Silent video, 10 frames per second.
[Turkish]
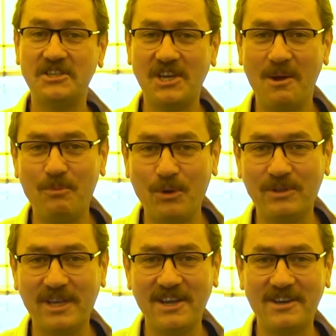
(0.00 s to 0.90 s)

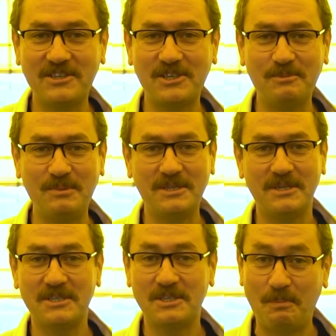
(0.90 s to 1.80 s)
şampiyonlara yakışır bir
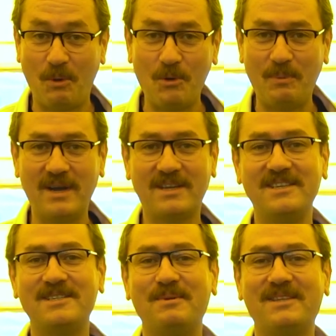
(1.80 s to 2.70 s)
spor
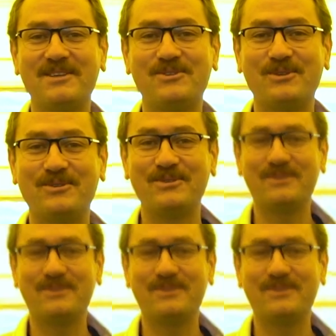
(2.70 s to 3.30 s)
parkın hizmeti açıyoruz.